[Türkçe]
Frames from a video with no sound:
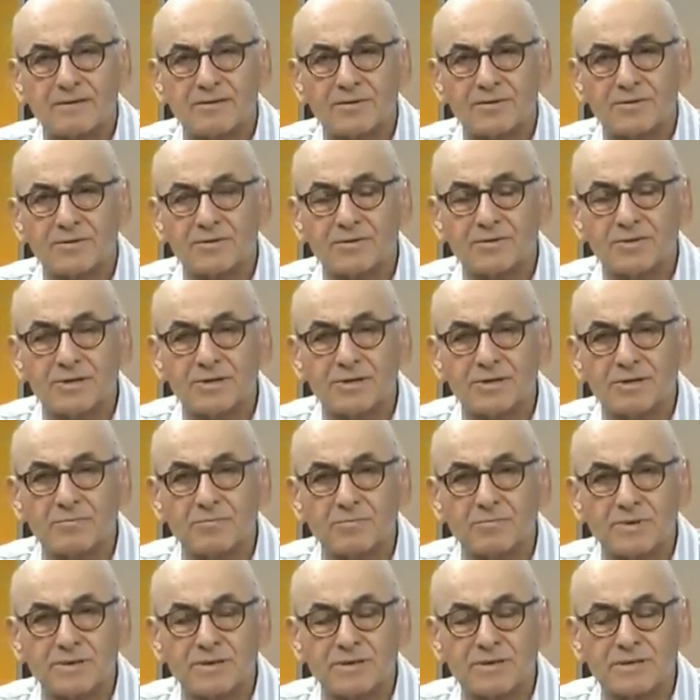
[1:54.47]
Türkiye'nin
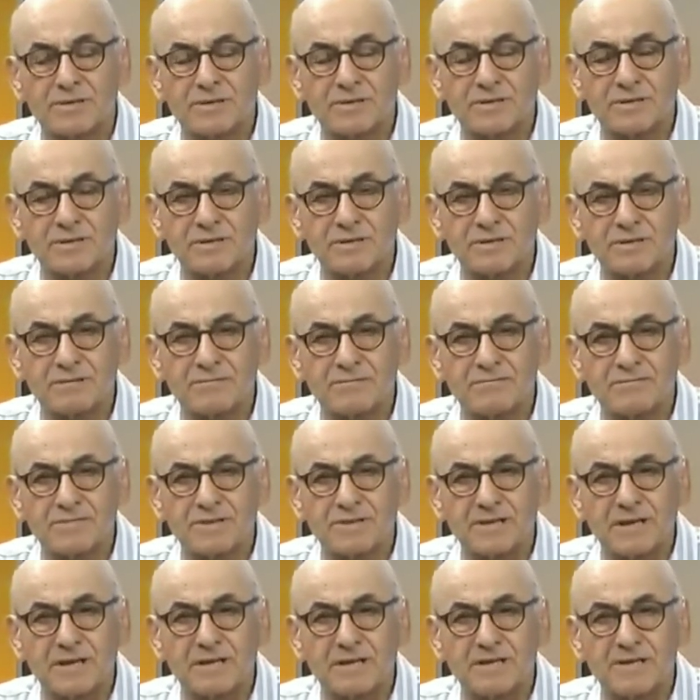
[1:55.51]
batısı bir
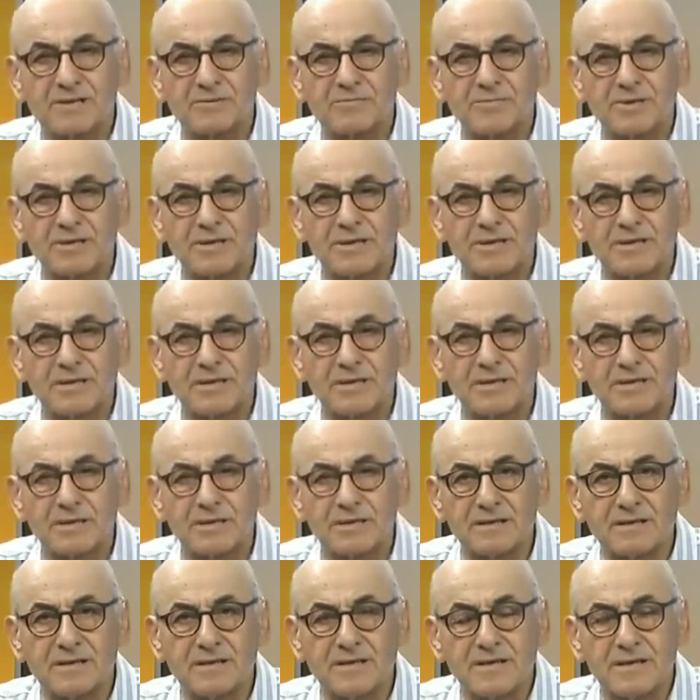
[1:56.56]
yay gibi gerildi
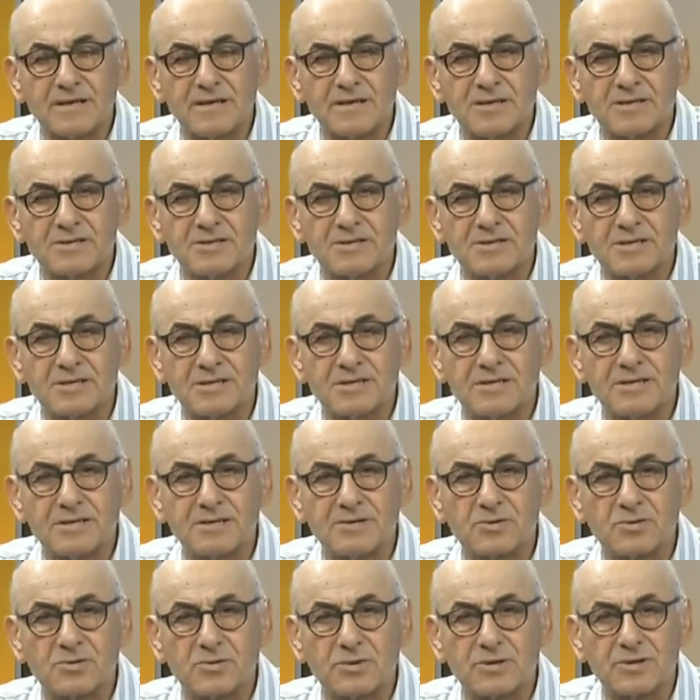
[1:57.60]
şeyi
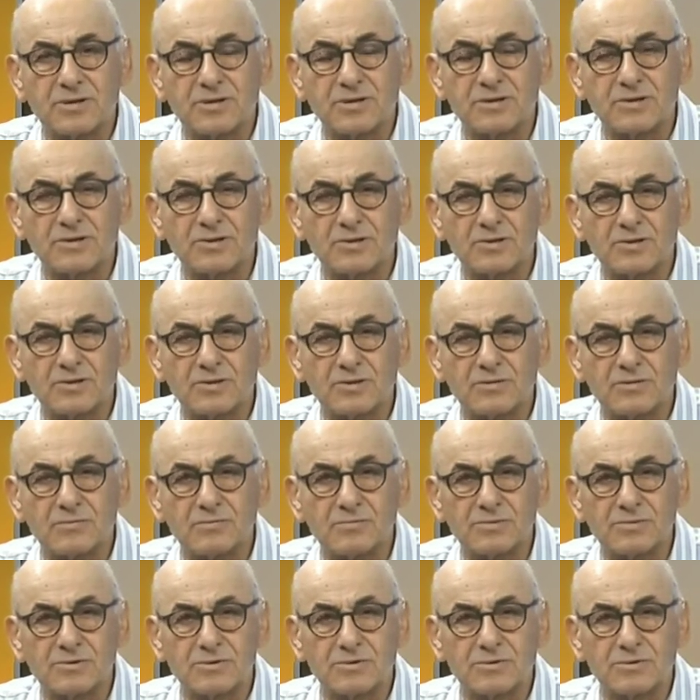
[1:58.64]
çok iyi hatırlıyorum.
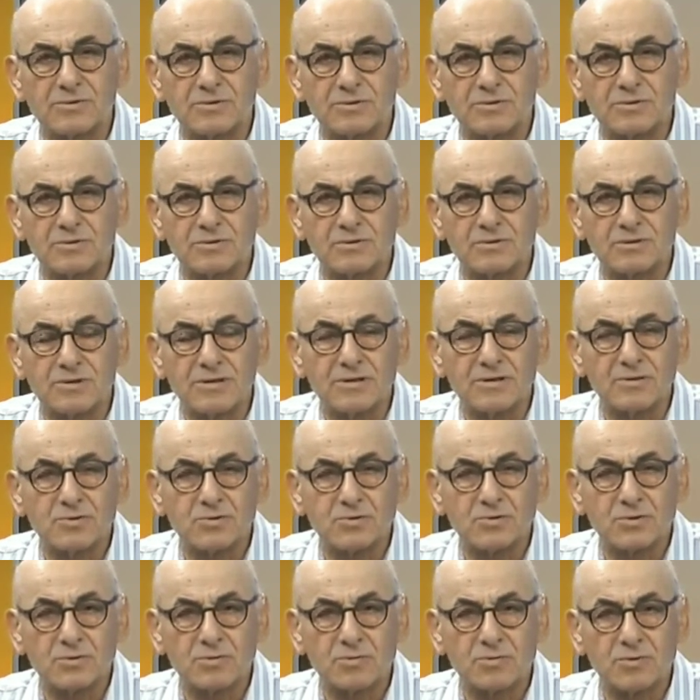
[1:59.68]
Çünkü henüz
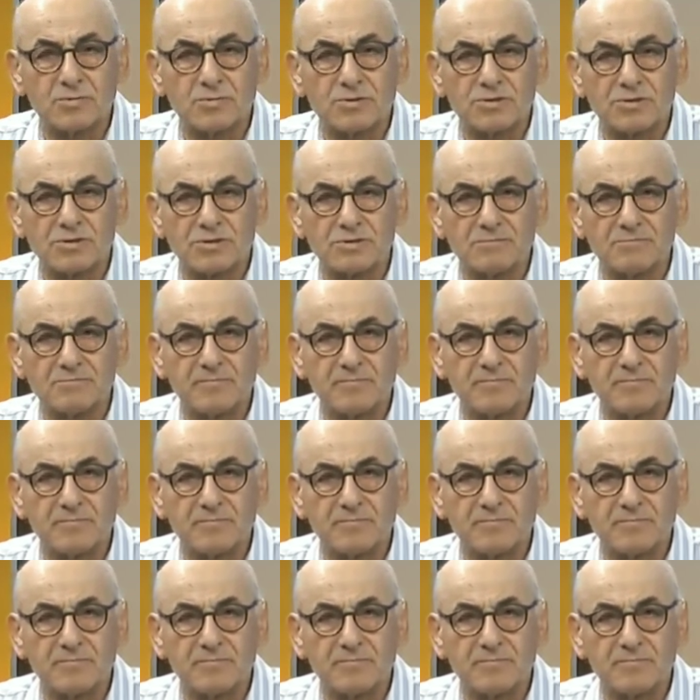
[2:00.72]
uyumamıştım.